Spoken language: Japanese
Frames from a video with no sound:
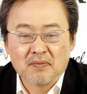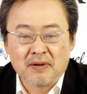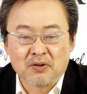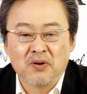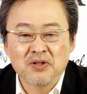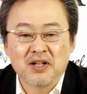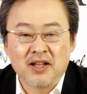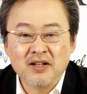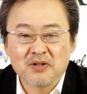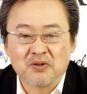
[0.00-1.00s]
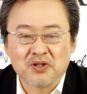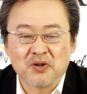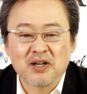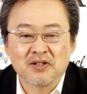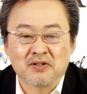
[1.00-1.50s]
まあ、どうしてねその
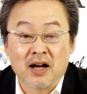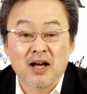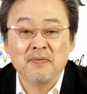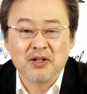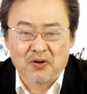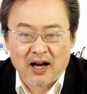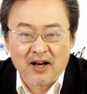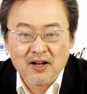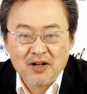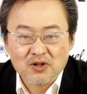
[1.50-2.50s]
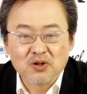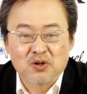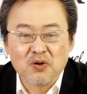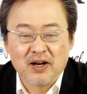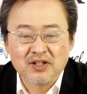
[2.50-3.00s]
潮風の中身とかちょっと
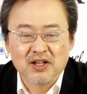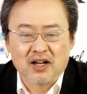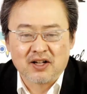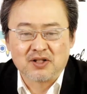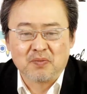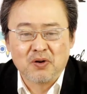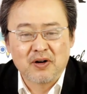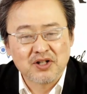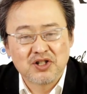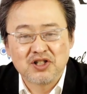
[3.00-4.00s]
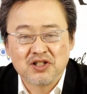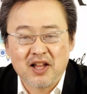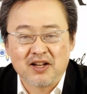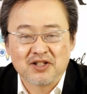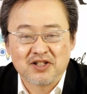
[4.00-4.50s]
詳しい話僕がし
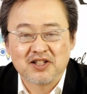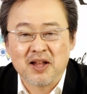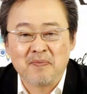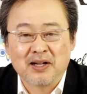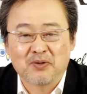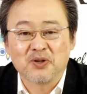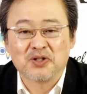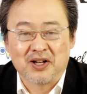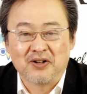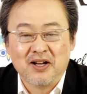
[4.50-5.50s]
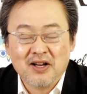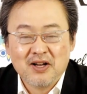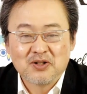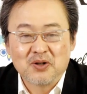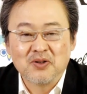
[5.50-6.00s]
て七点抜刀している
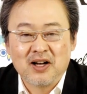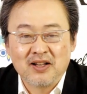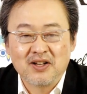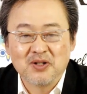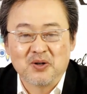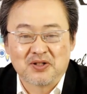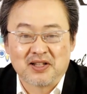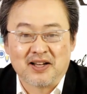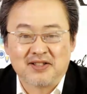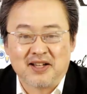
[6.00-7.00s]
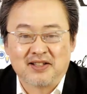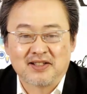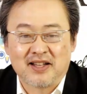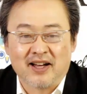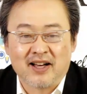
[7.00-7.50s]
そんな話をお伝えしてい
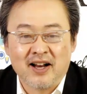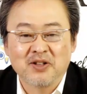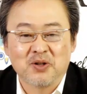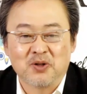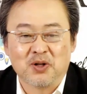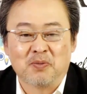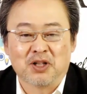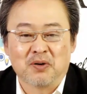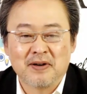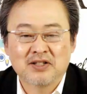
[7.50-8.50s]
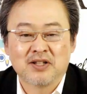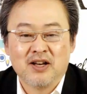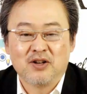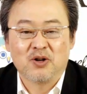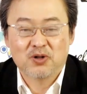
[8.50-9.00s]
きたいかなというふうに思っております。
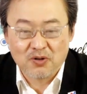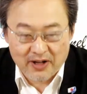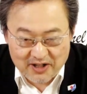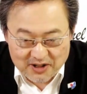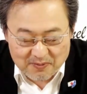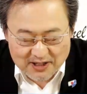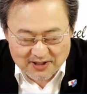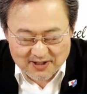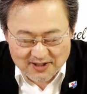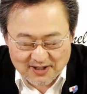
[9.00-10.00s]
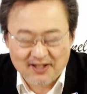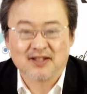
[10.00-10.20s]
よろしくお願いいたします。